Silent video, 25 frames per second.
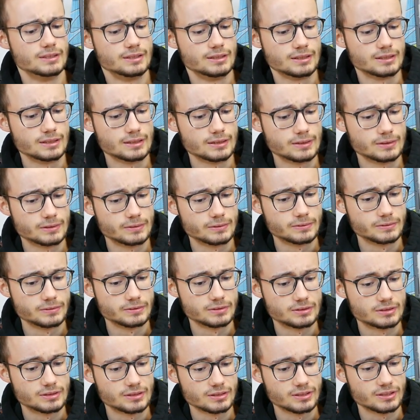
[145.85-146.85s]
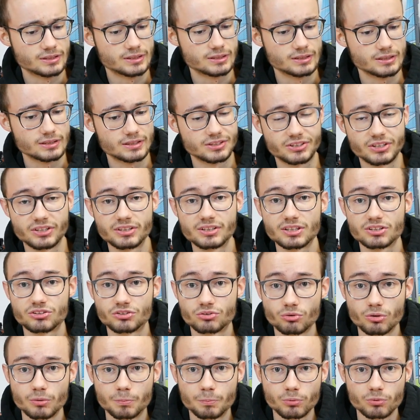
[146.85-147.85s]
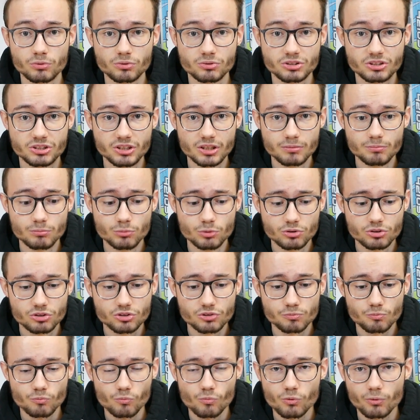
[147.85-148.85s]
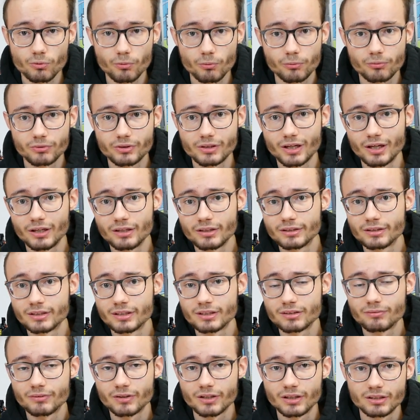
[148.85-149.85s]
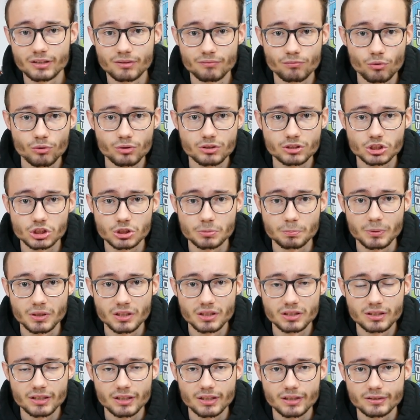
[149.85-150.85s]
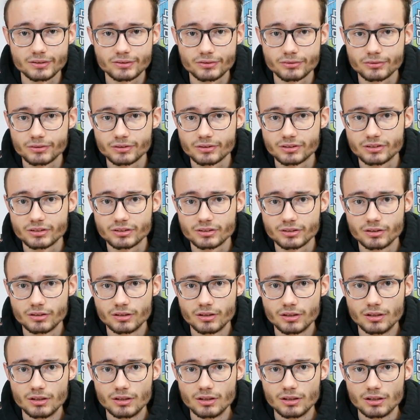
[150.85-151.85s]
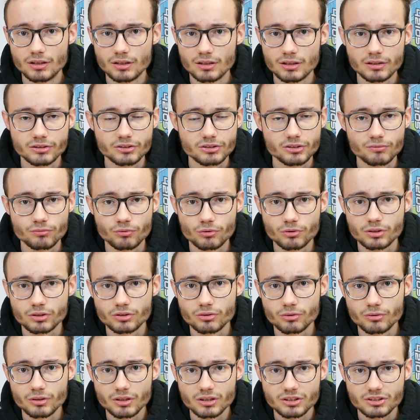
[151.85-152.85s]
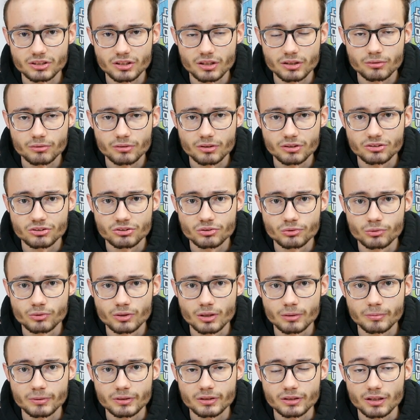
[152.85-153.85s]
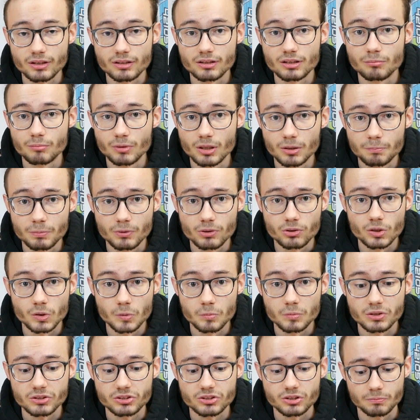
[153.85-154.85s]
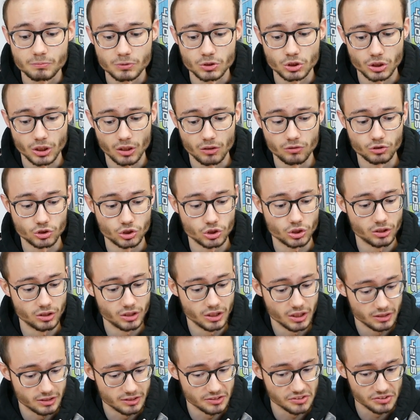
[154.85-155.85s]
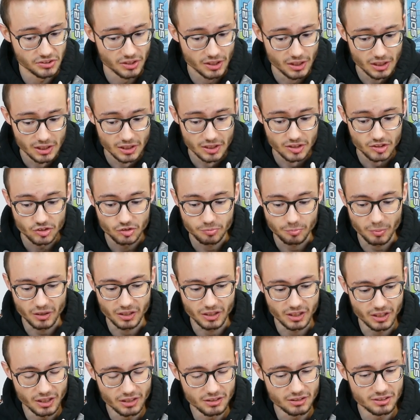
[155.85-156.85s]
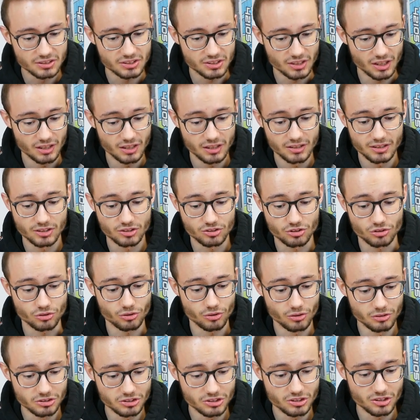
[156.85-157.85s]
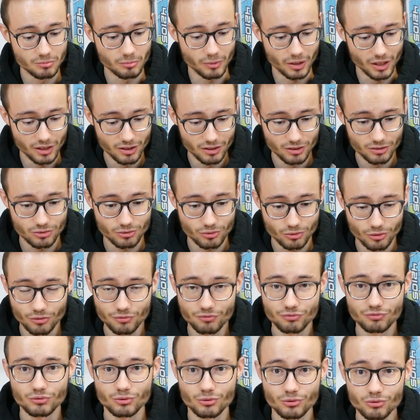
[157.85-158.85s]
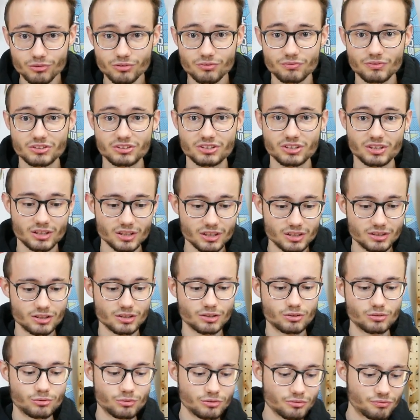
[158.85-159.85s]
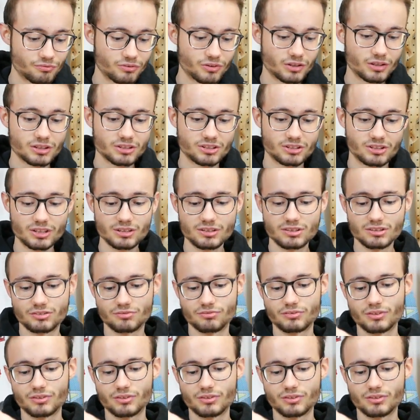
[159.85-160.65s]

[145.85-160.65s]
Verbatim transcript: äh, und das Set erst neu produzieren müssen. Und dann in etwa eine Woche später, also jetzt letzte Woche Donnerstag oder so, habe ich dann die Mail bekommen, dass die Bestellung storniert ist. Das Paket ist allerdings trotzdem eingetroffen und was ich richtig cool finde, ihr seht es